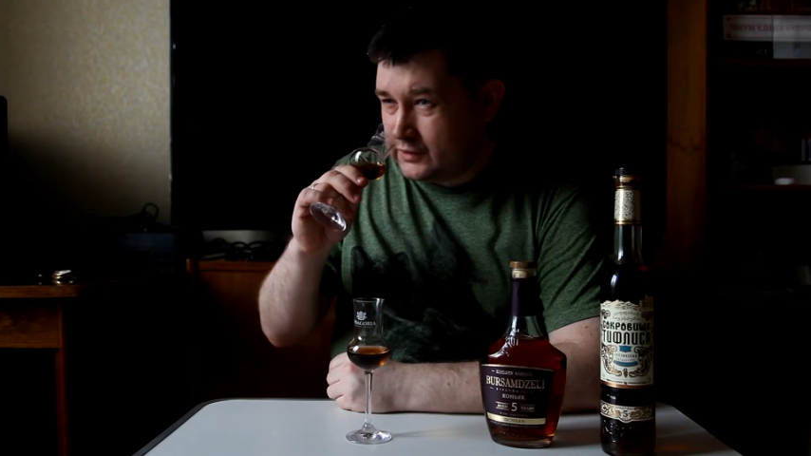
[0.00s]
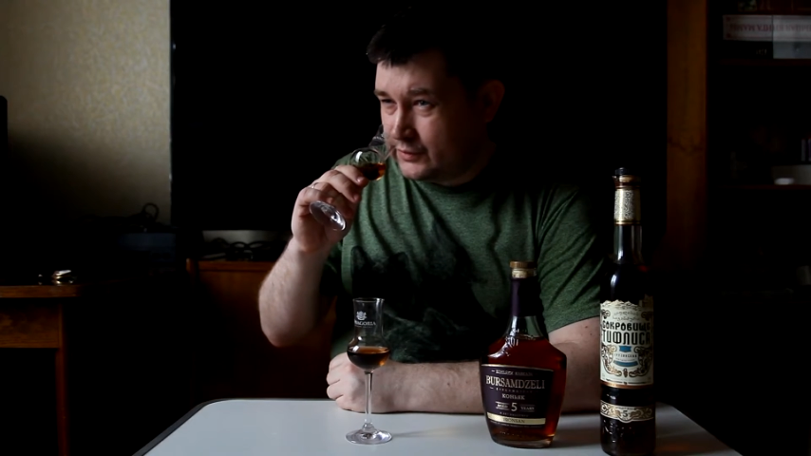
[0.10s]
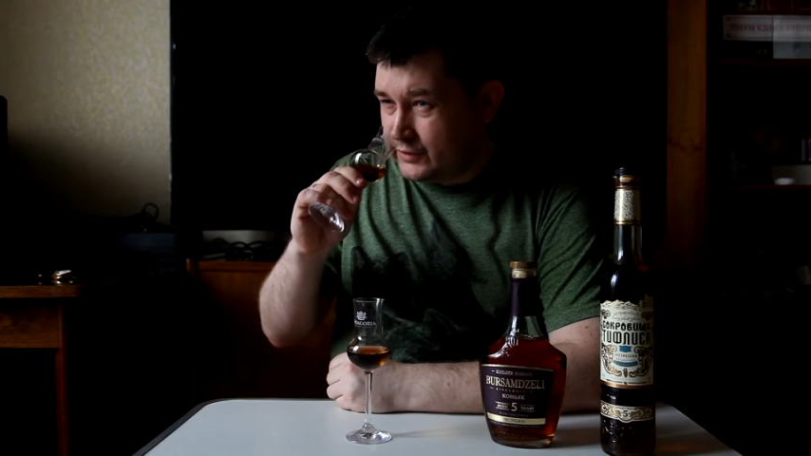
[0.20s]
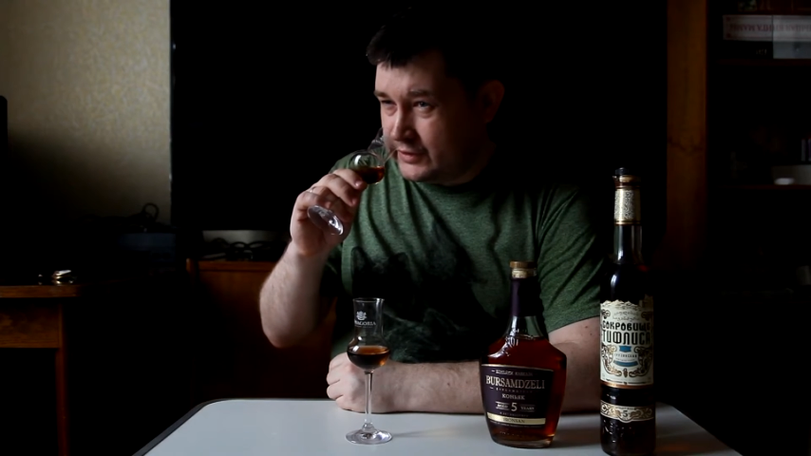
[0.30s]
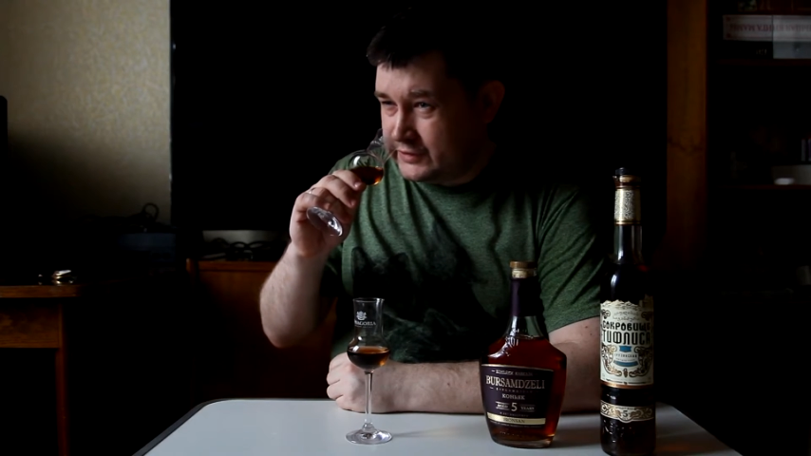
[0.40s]

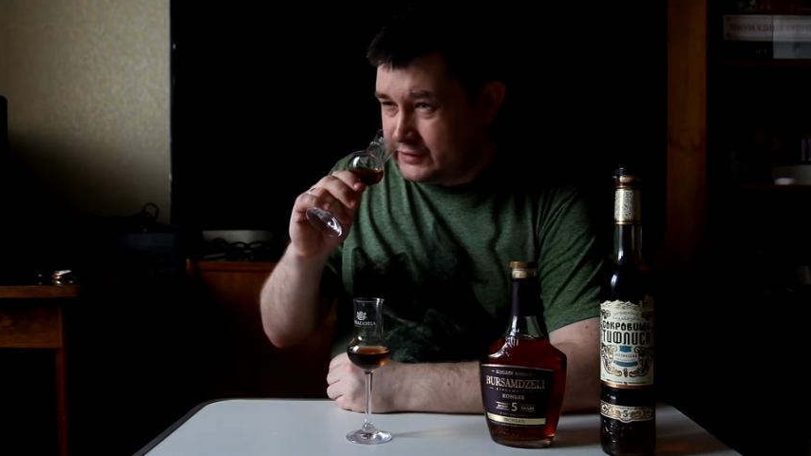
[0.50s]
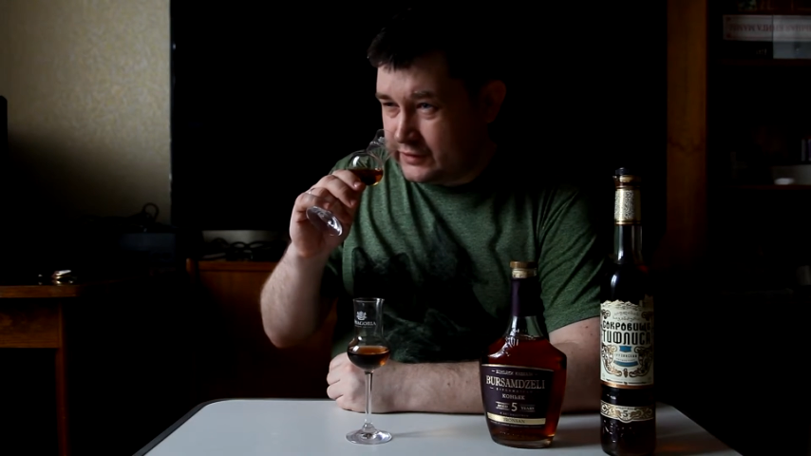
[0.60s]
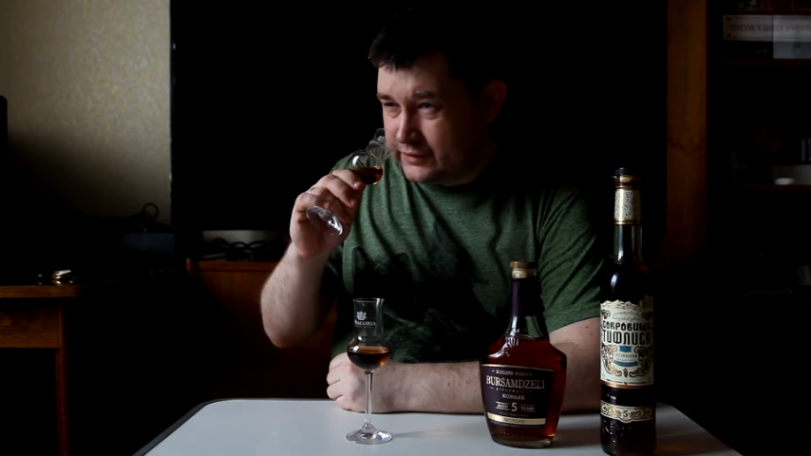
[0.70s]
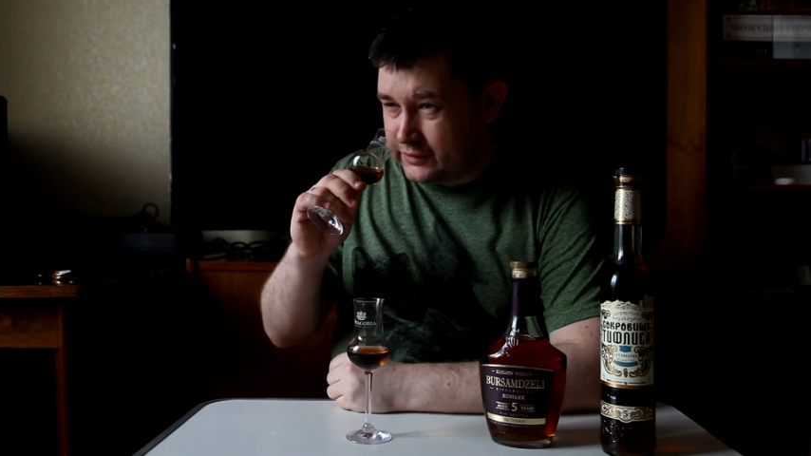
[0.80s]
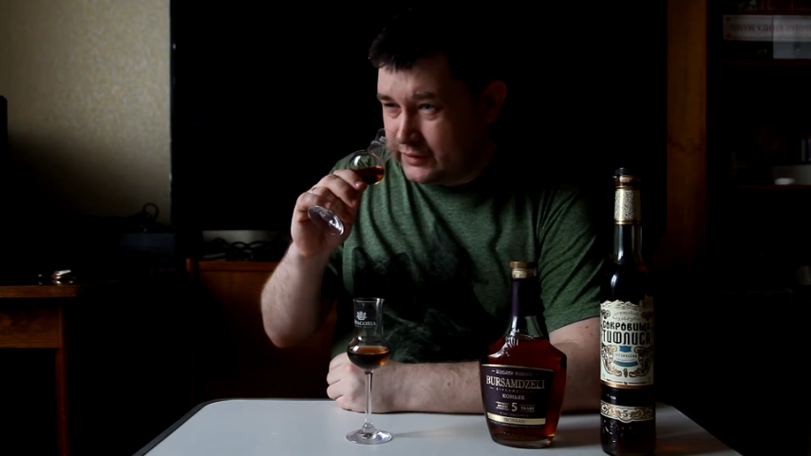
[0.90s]
то ли
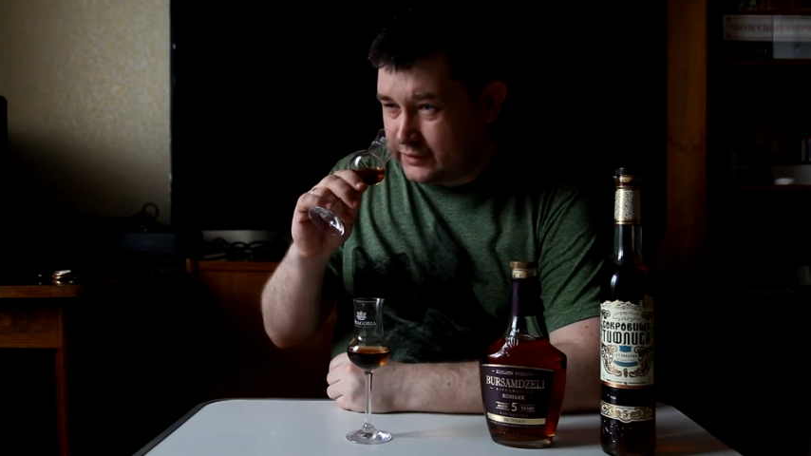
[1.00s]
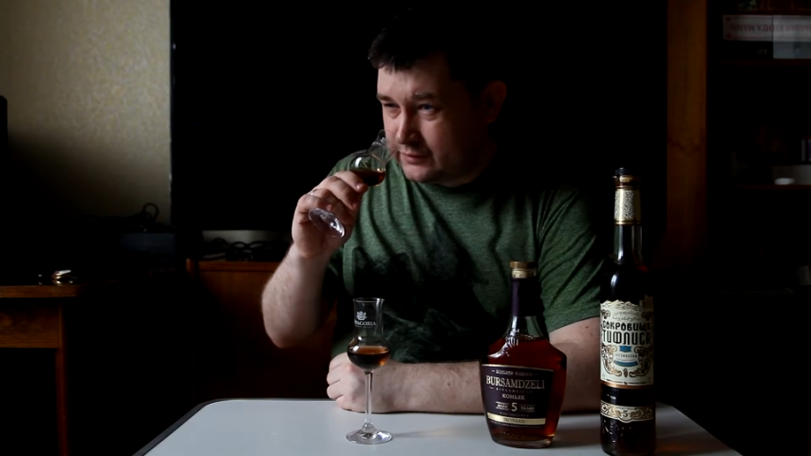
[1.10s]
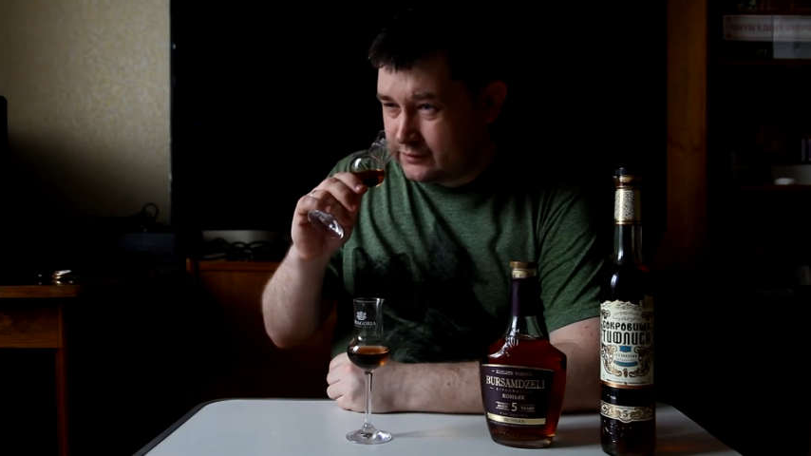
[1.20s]
резинки, то ли